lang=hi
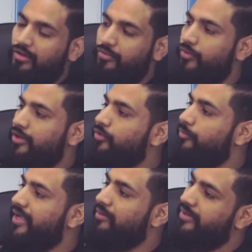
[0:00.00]
वी वॉन्ट टू
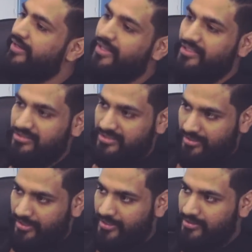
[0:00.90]
मेक मनी दैट इज़
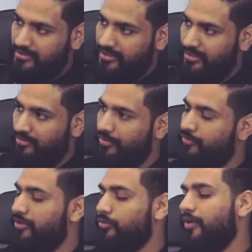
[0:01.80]
अनदर थिंग वी
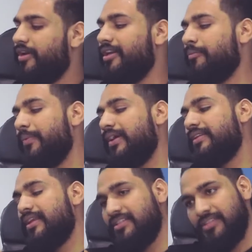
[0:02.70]
वॉन्ट टू क्रिएट
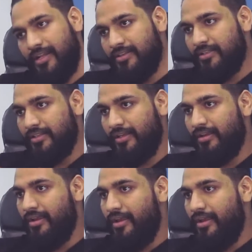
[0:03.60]
इम्पैक्ट दैट इज़ अनदर थिंग